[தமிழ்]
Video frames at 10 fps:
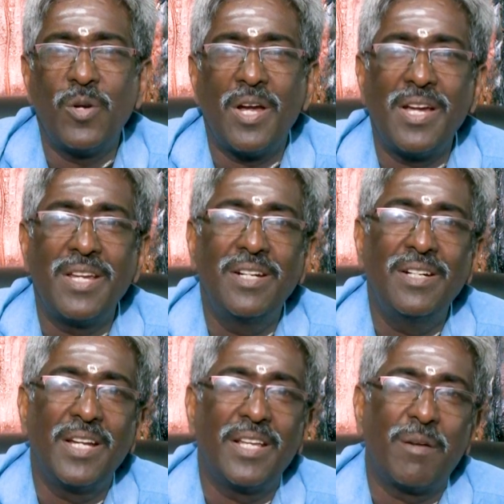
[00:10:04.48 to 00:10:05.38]
ஓனாய்
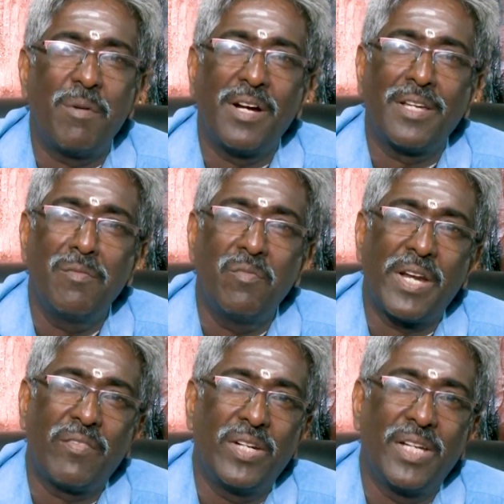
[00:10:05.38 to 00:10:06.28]
நீண்ட நேரமாகியும்
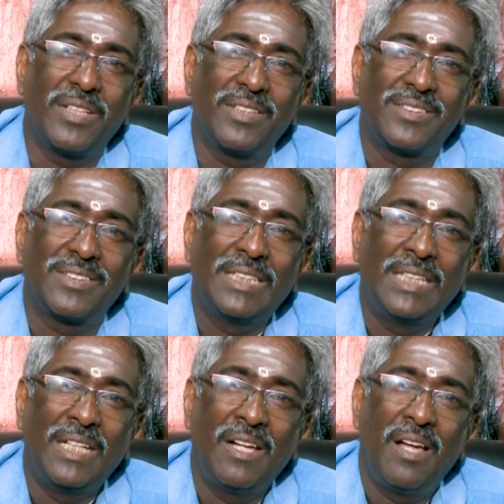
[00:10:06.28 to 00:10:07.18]
வரவில்லை
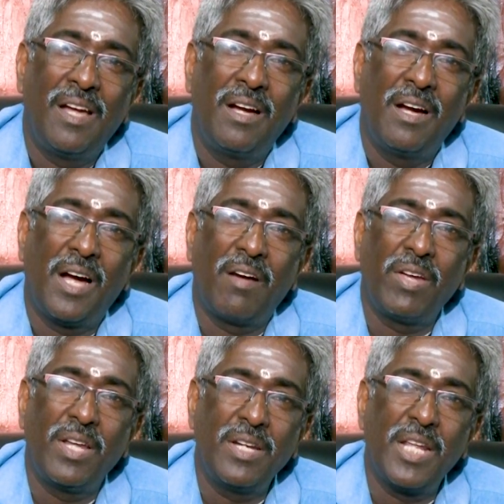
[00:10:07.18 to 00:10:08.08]
ஆகவே
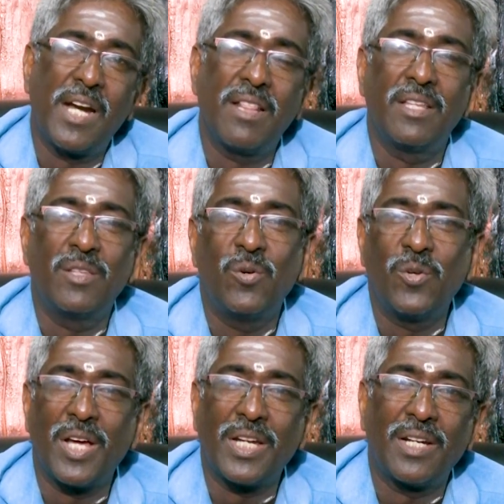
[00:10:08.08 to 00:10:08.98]
என்ன நடந்தது
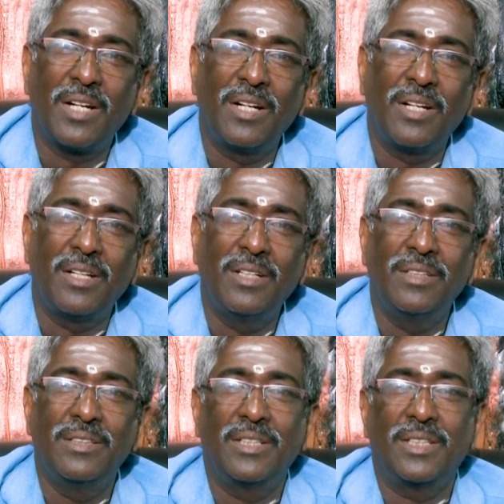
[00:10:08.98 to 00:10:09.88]
ஓநாய்க்கென்று
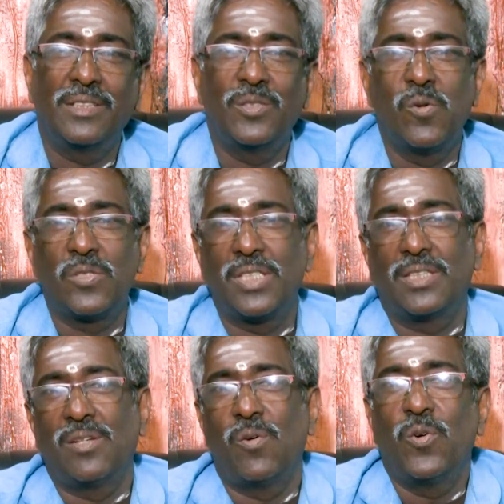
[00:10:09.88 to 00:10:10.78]
அதை
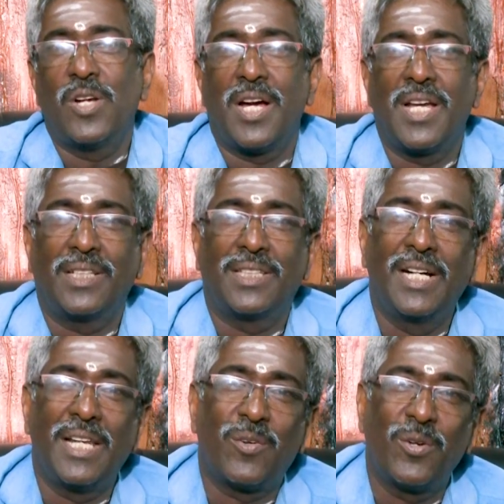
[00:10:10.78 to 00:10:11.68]
யோசித்து ஓநாயை
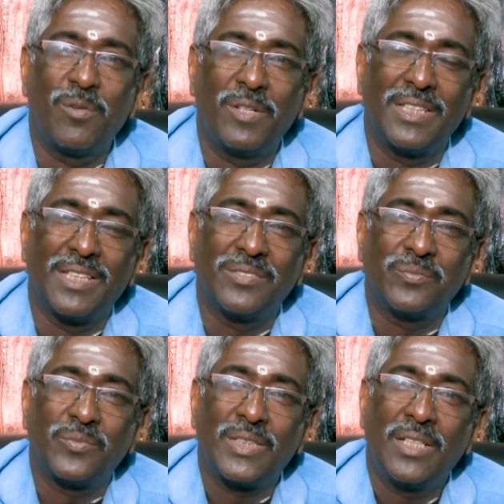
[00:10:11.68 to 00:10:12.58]
தேடிக்கொண்டு வந்தது
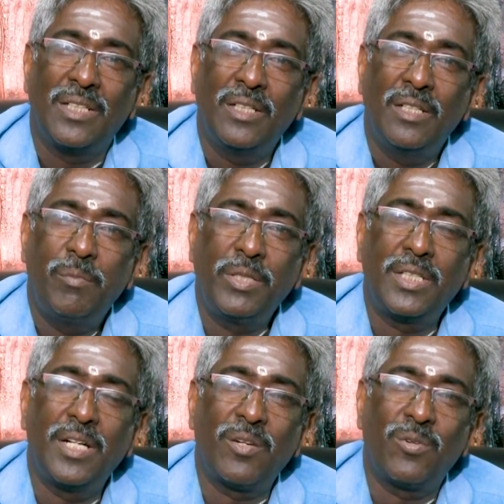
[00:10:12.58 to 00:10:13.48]
இப்படி
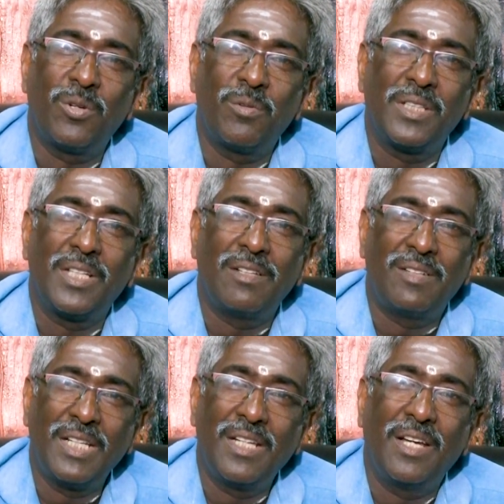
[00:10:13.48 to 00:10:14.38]
தேடிக்கொண்டு வந்தால்
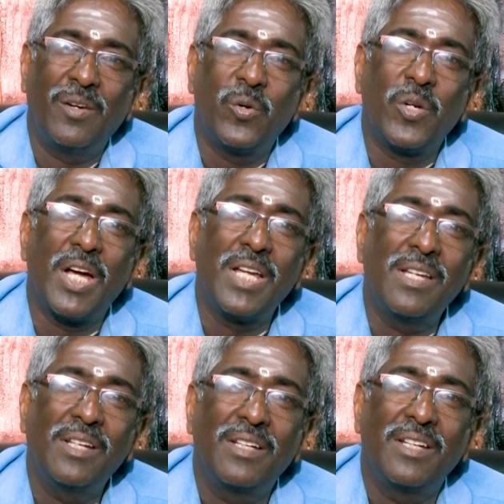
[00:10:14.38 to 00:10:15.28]
வழியில் ஓநாய்
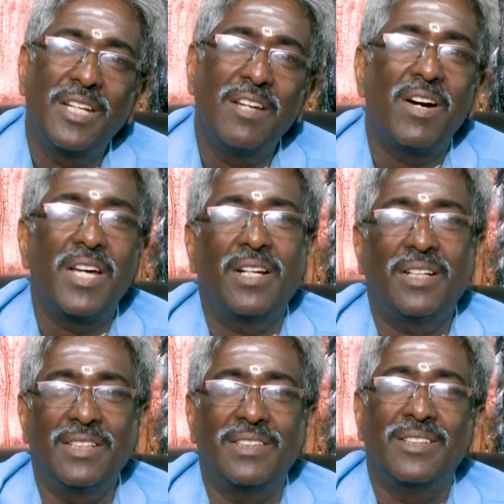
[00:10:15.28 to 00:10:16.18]
என்னவா
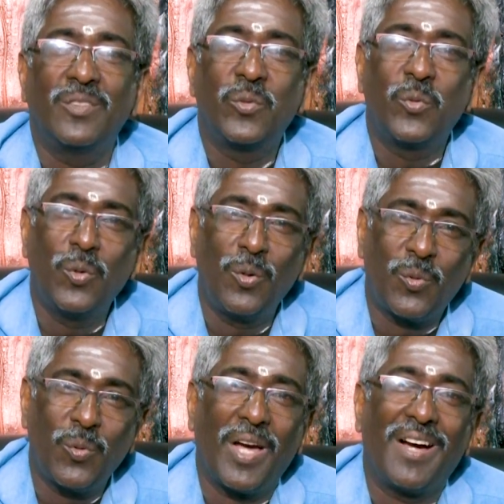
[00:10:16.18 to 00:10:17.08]
இருக்குது கூழ்
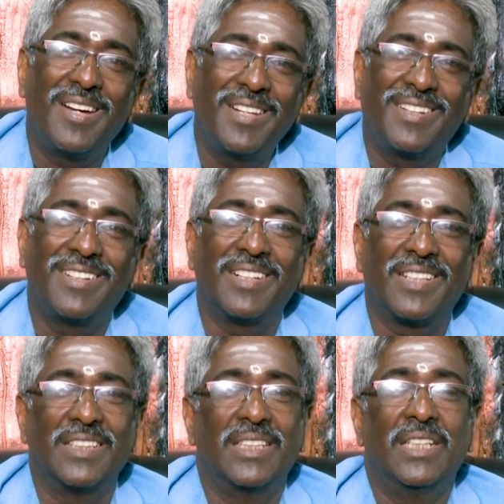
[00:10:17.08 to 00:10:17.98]
கூழாக இருக்கின்றது